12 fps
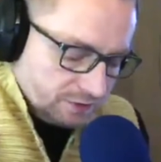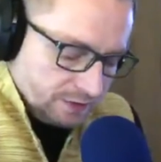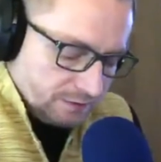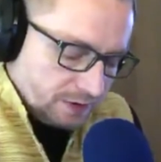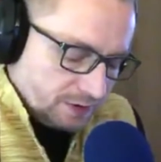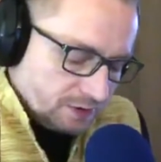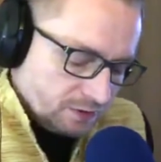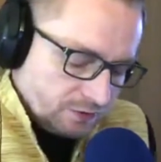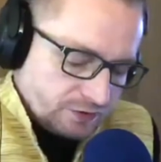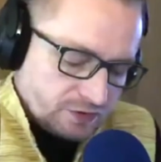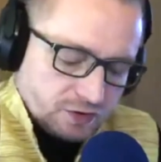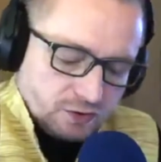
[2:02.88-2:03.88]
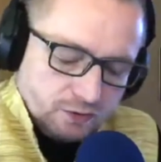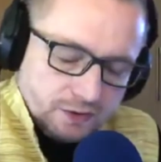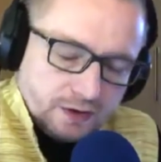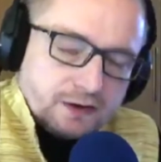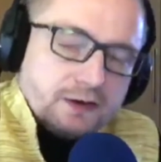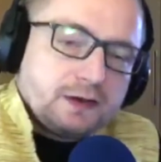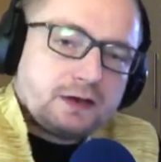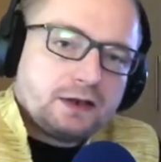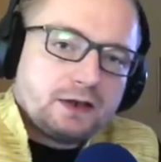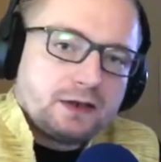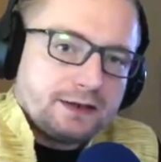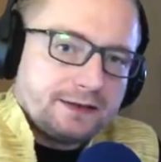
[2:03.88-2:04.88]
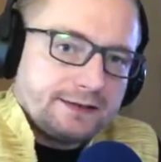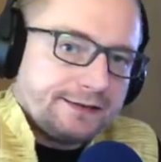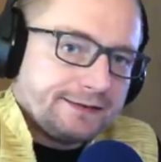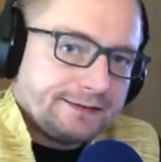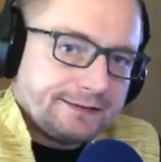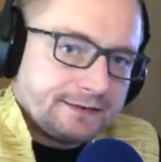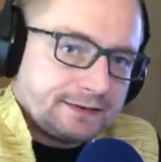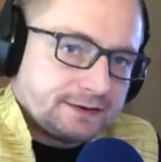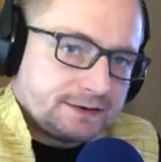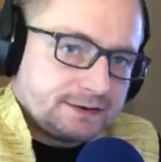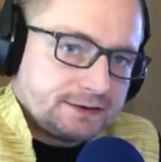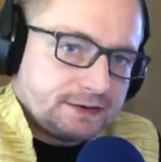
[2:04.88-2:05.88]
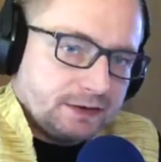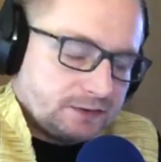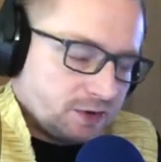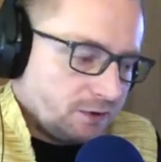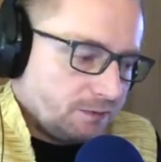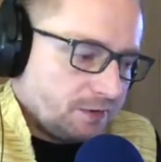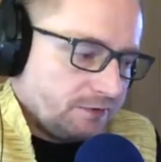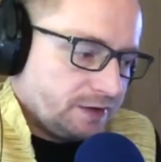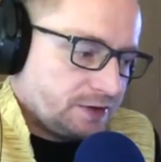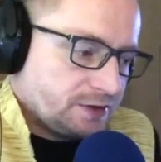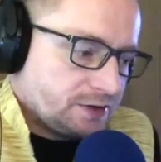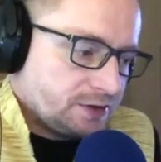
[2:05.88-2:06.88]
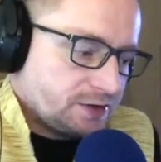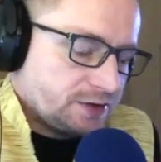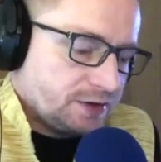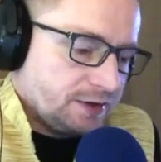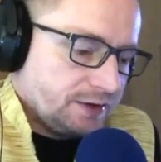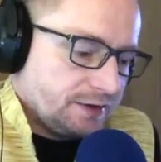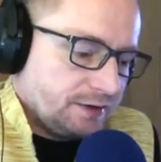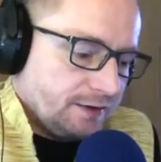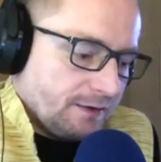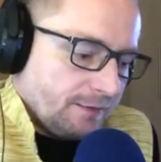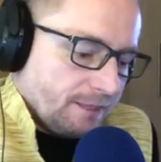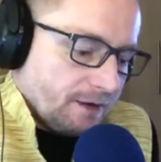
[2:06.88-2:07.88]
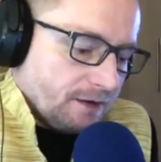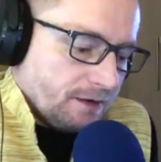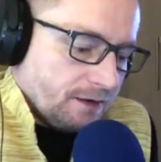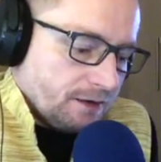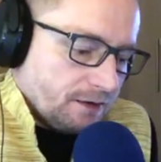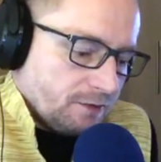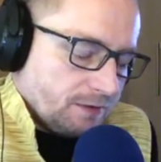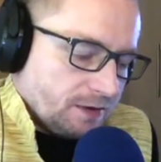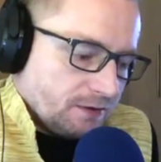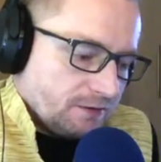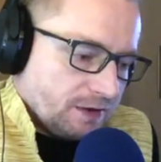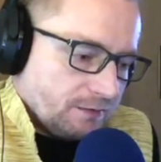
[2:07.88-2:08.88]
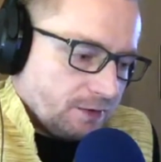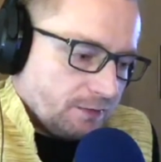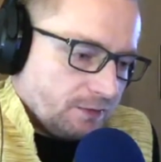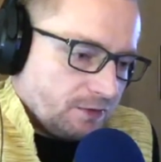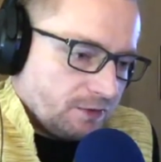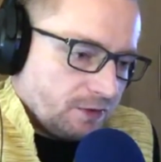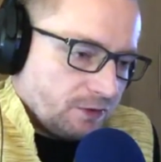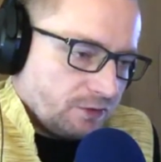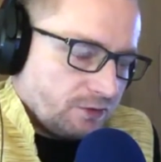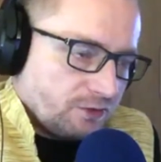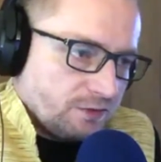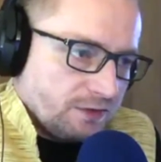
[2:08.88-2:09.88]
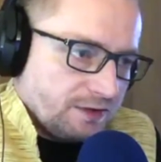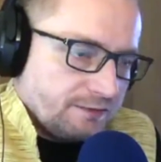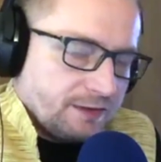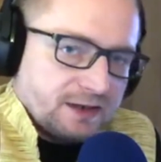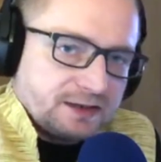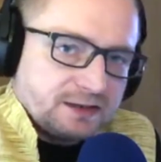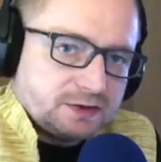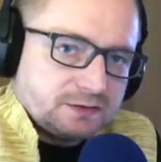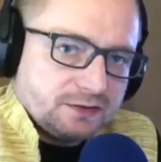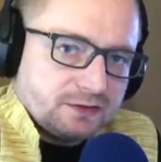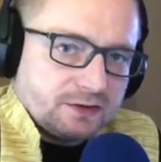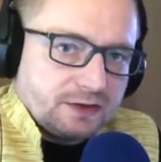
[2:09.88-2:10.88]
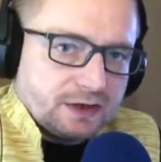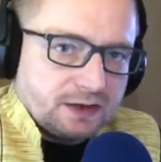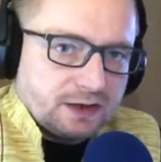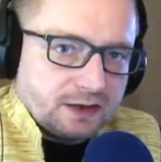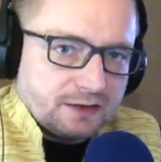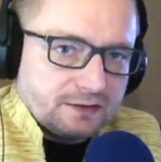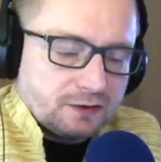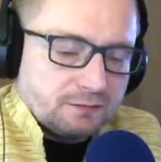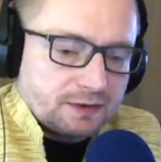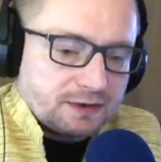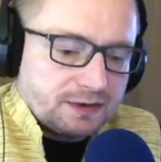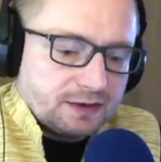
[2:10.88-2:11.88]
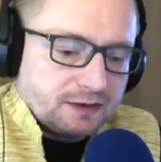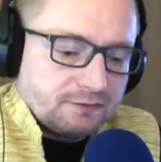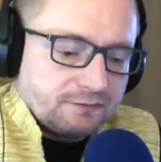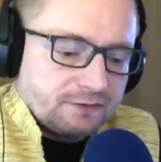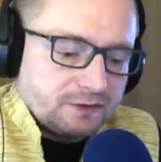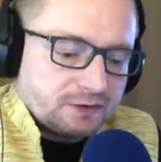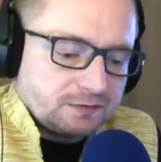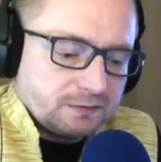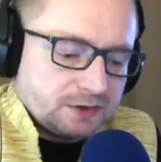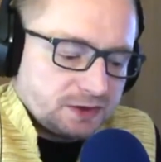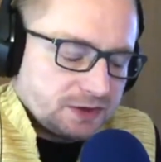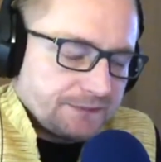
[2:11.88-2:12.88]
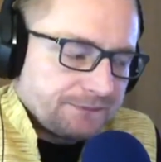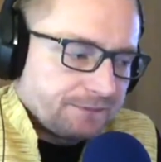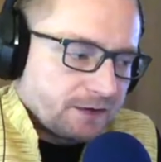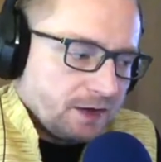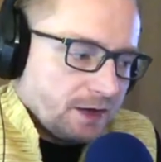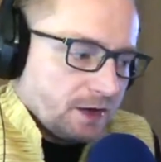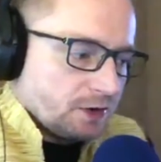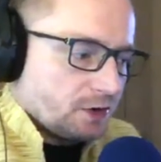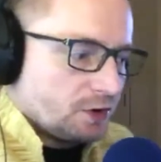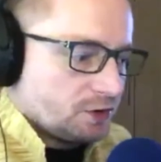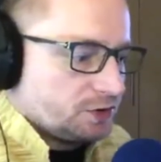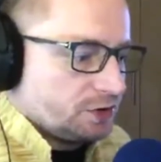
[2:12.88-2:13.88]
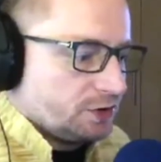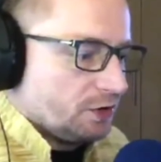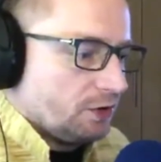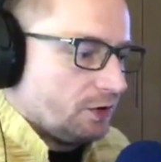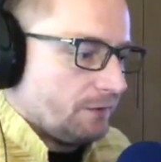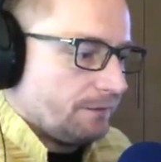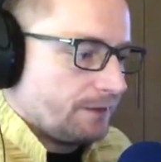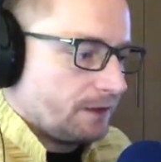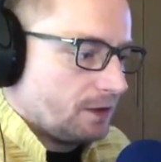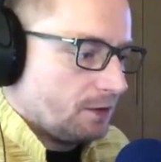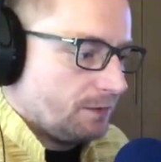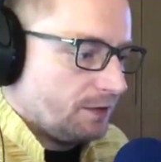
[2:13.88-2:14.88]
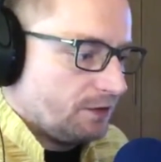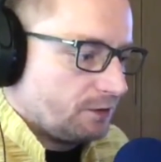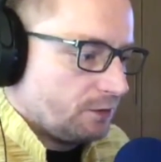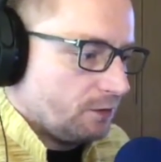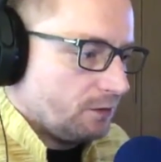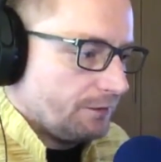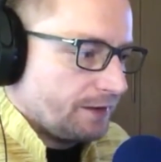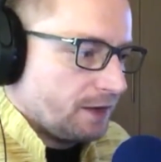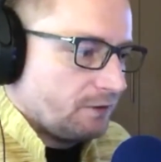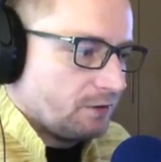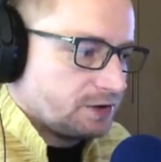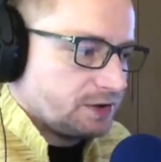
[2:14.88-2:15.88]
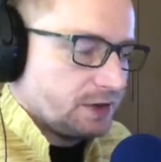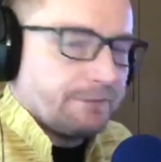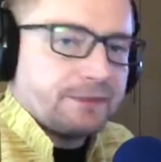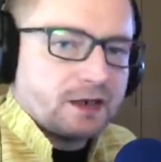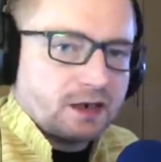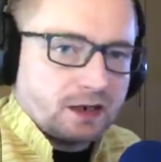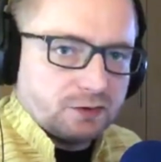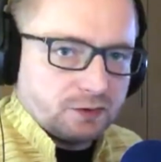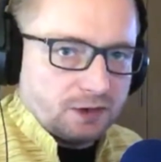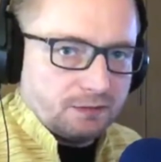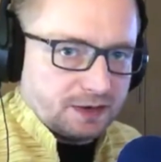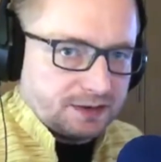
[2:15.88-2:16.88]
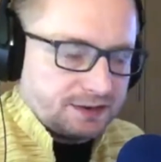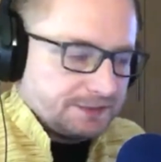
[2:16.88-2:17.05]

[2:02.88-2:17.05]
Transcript: bardzo w szczegóły, chciałem tylko powiedzieć, że E, Rupa Goswami opisując czym jest bhakti, czym jest oddanie, jaka jest jego praktyka, w którymś momencie dochodzi do opisu właśnie Raganuga Bhakti.